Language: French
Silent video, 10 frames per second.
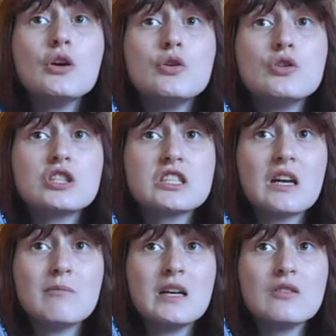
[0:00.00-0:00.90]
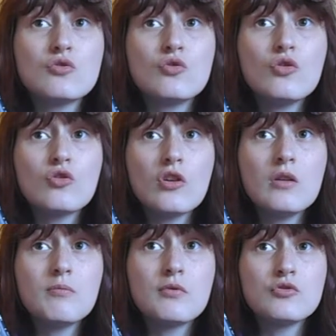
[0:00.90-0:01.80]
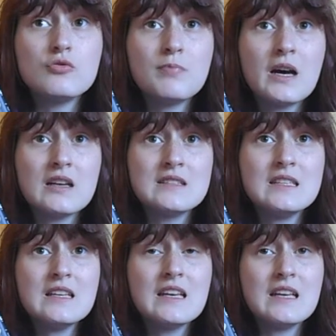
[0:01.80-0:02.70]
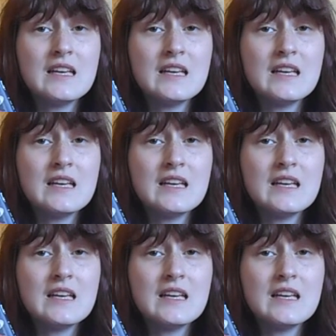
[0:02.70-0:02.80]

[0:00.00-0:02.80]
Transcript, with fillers: une chamane du temple du paradis et